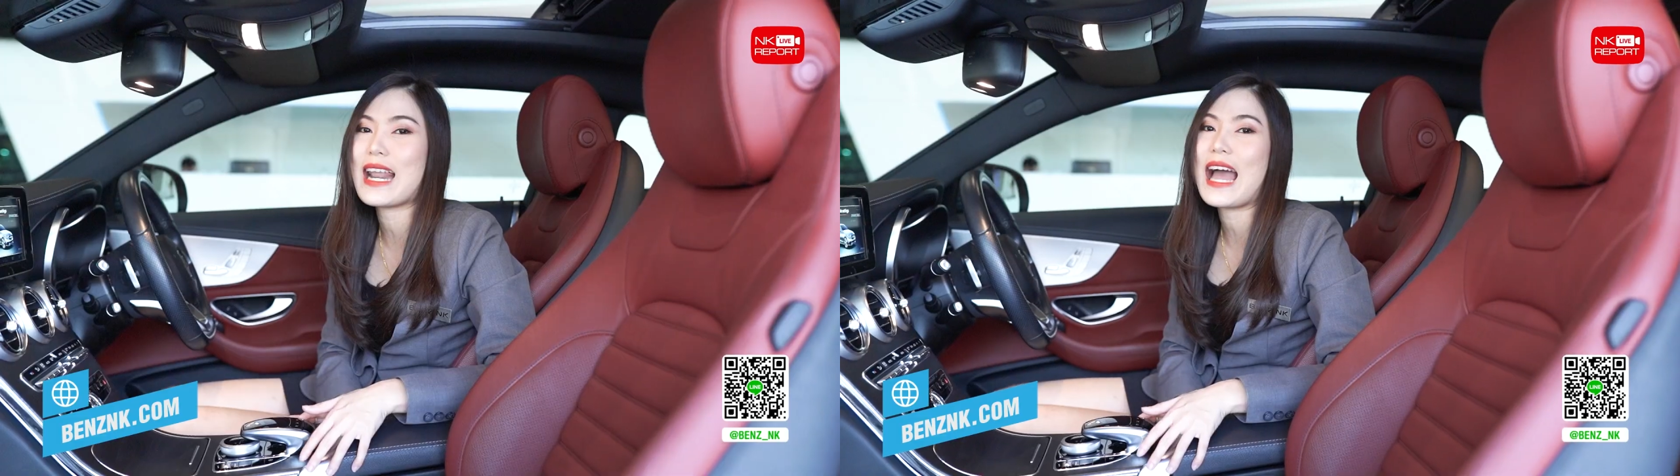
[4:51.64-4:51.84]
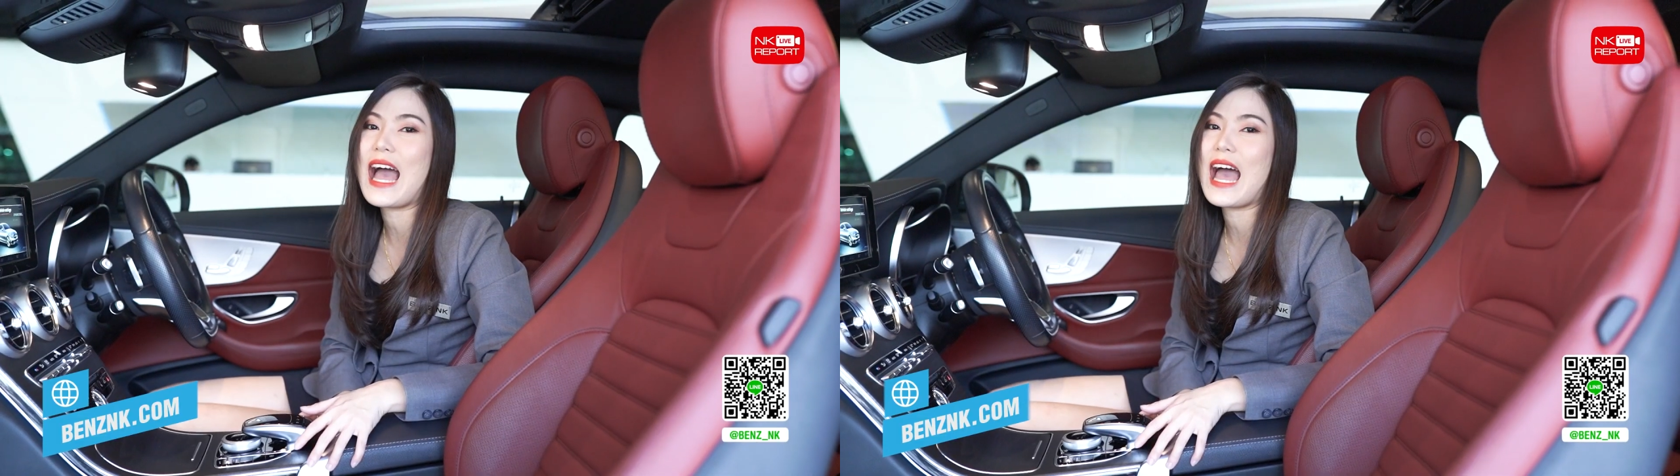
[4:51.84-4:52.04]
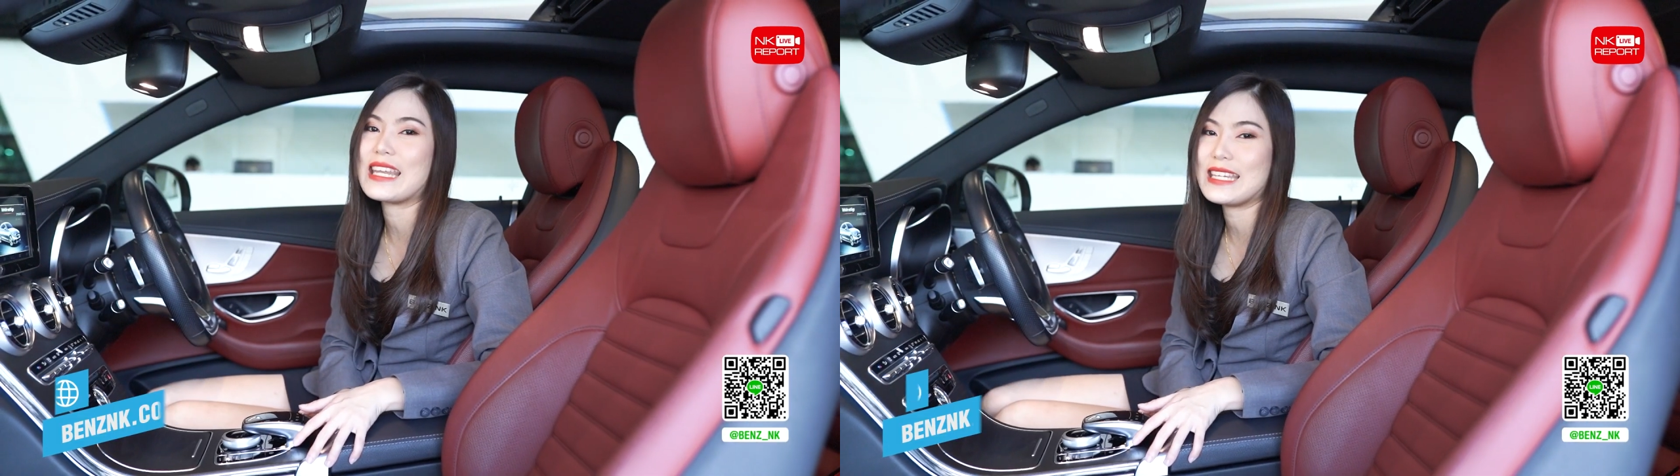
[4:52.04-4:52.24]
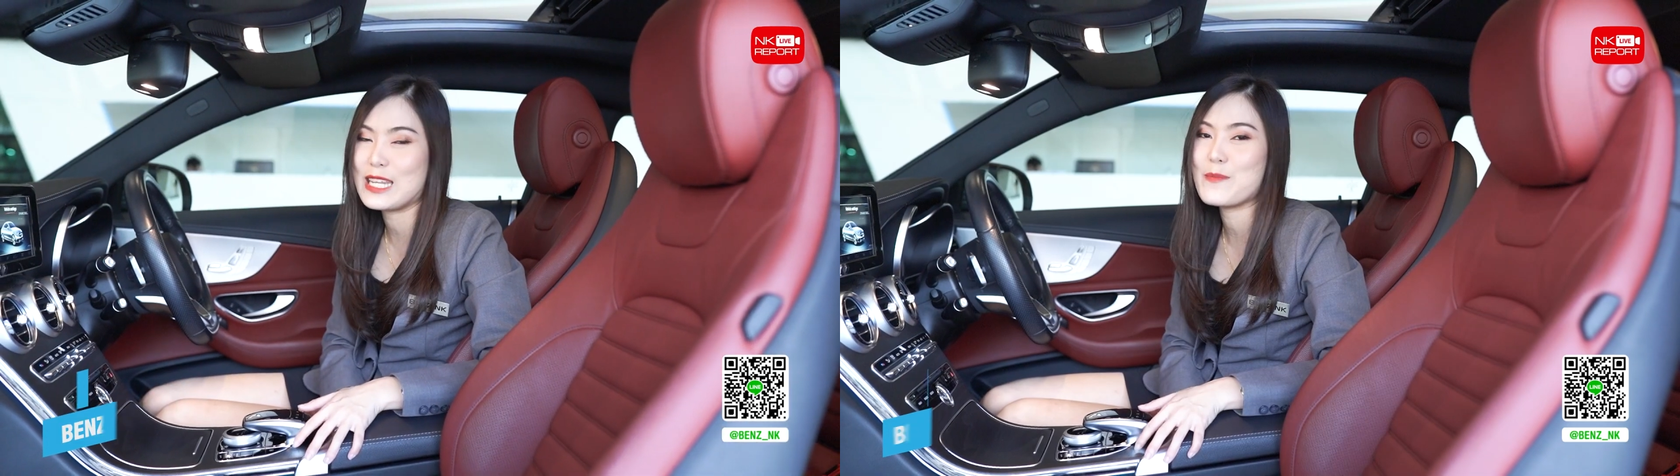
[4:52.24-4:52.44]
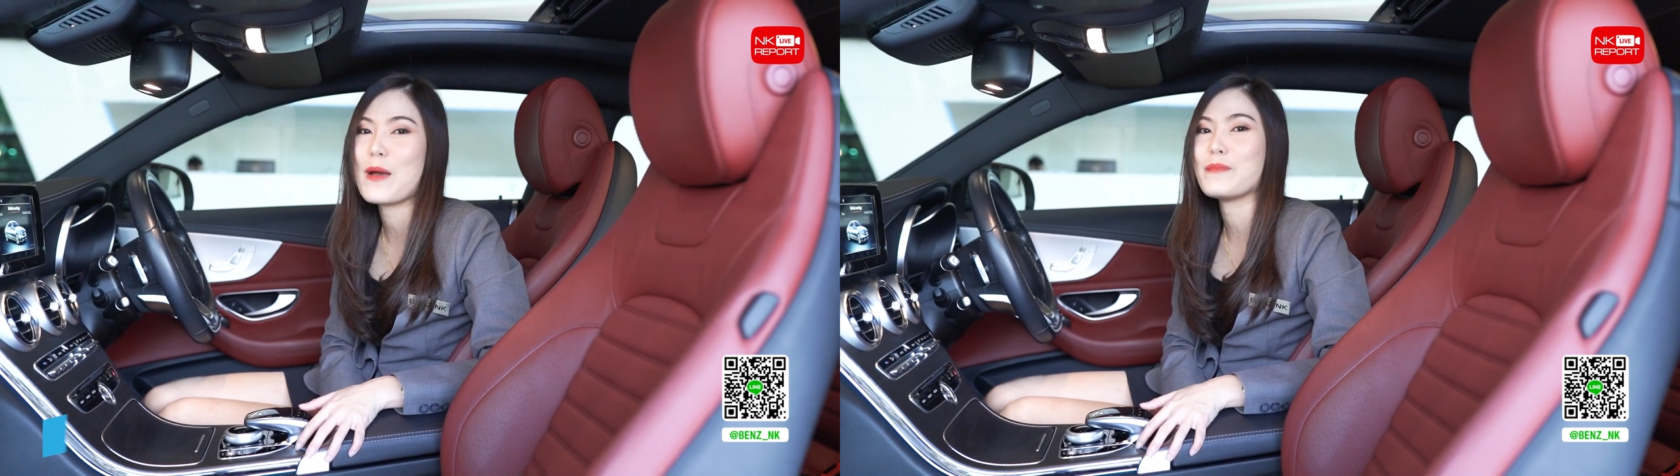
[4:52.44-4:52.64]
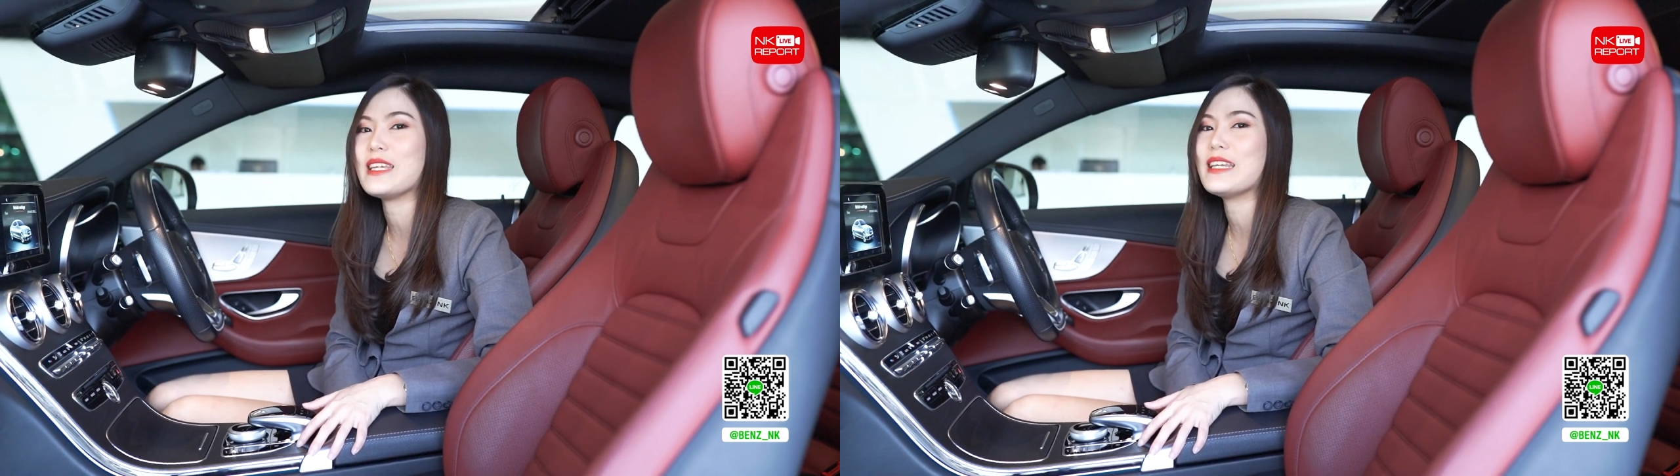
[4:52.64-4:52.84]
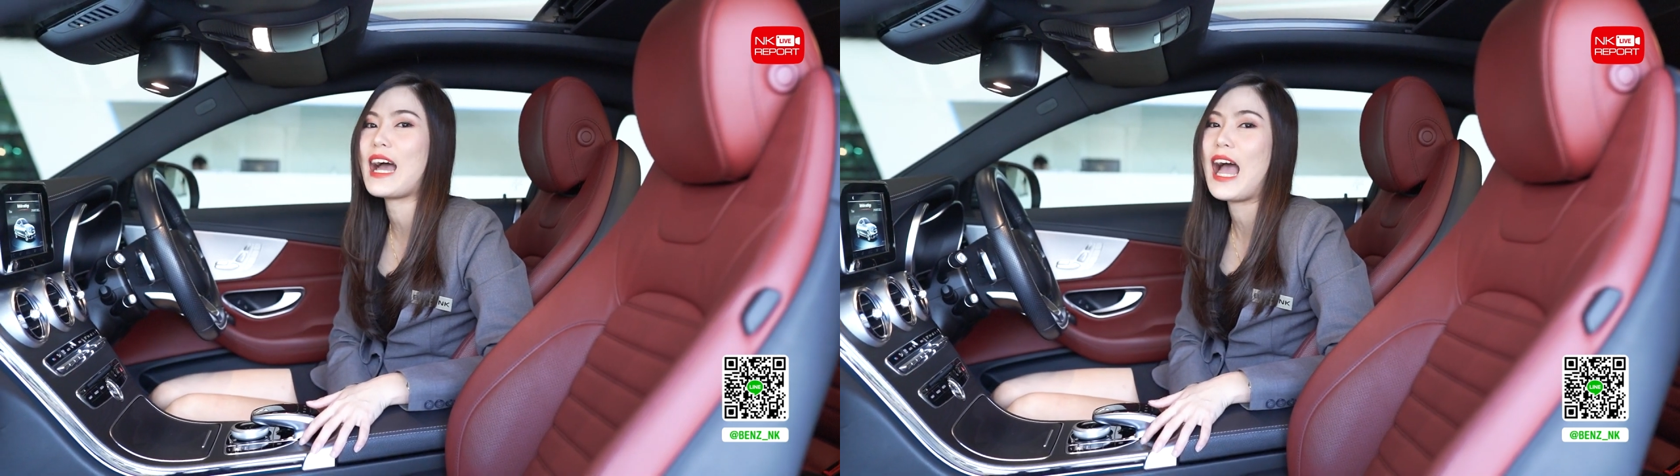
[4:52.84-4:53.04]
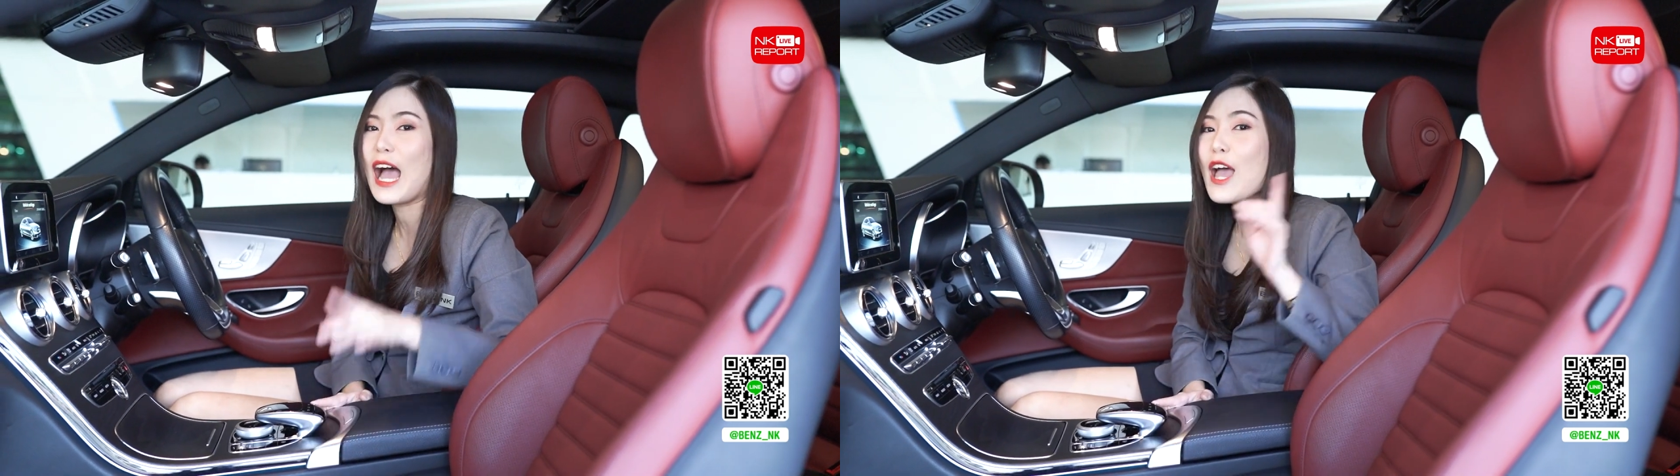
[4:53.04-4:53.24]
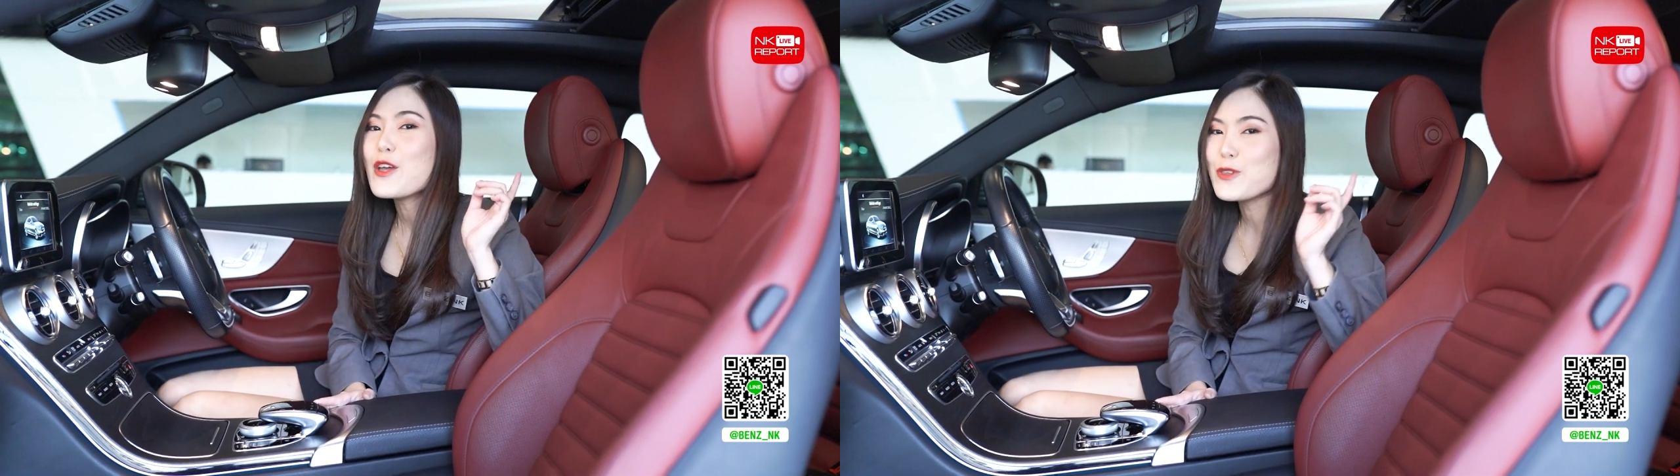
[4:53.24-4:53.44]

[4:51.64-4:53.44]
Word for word: ยๆราคาดีๆแบบนี้นะคะ